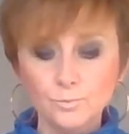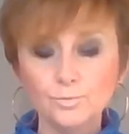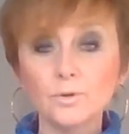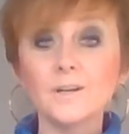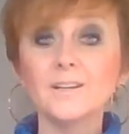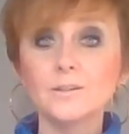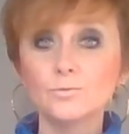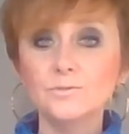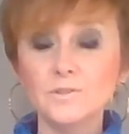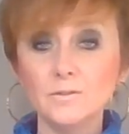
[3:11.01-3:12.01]
pour
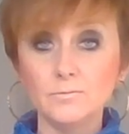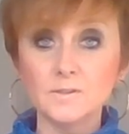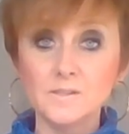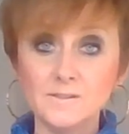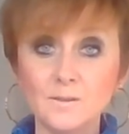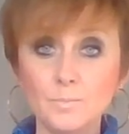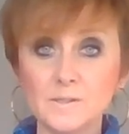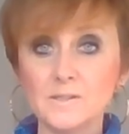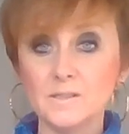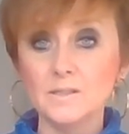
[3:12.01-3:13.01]
réécouter, voir ce qui s'est
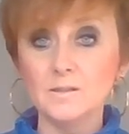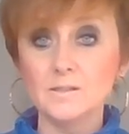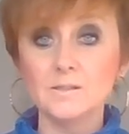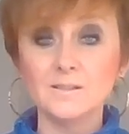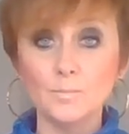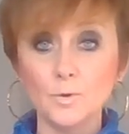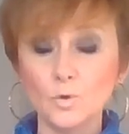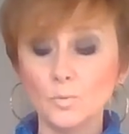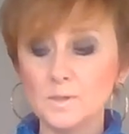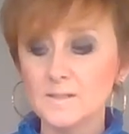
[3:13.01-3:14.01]
passé, ce qui ne s'est pas
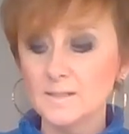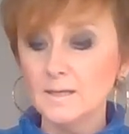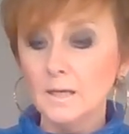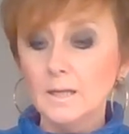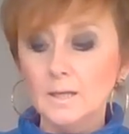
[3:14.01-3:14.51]
encore passé.